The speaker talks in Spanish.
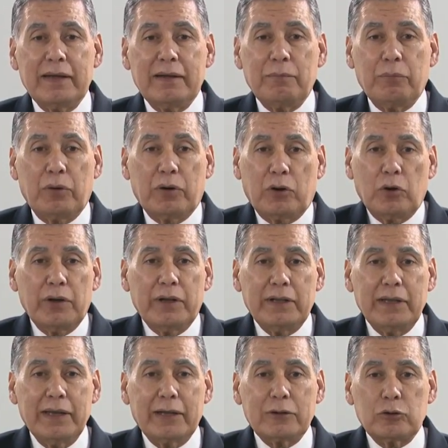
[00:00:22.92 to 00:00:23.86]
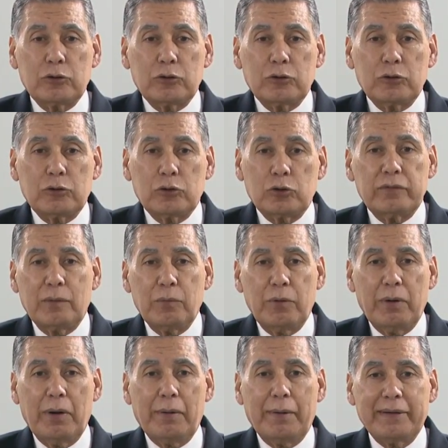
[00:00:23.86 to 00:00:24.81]
porque hoy en día todo se
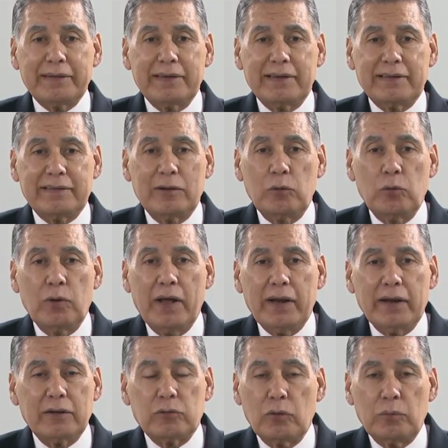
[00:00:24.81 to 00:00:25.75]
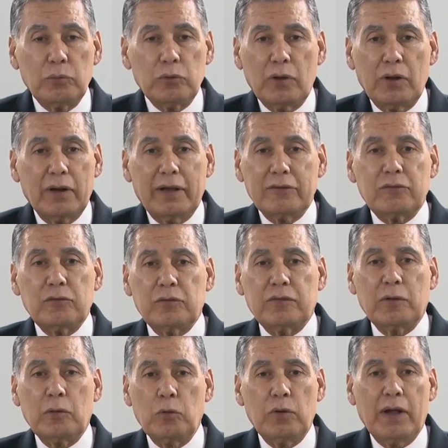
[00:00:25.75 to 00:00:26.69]
mueve a base de celulares, todo el mundo lee sus
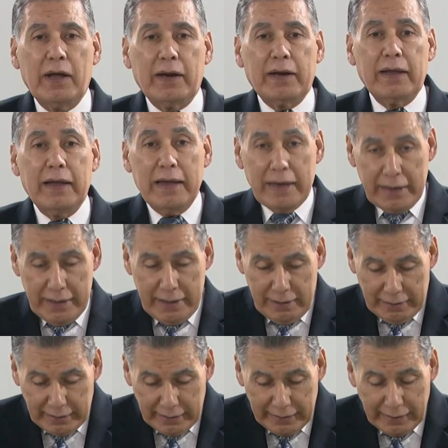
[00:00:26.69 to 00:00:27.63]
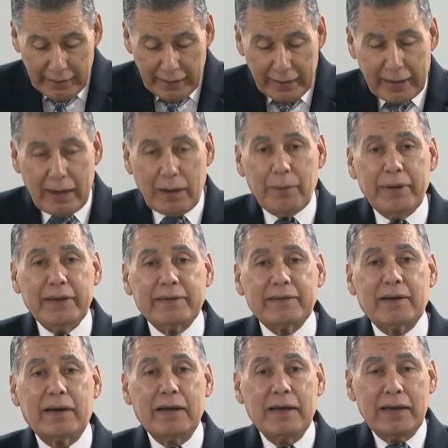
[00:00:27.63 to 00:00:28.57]
celulares y inclinan la
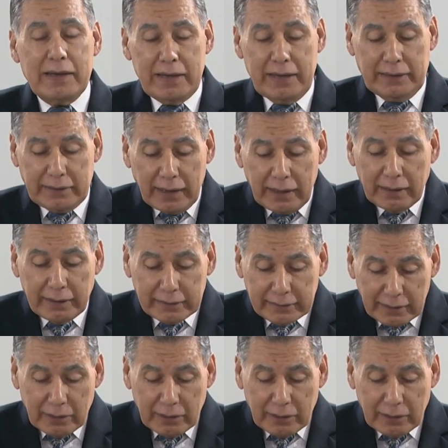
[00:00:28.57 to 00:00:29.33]
cabeza y están,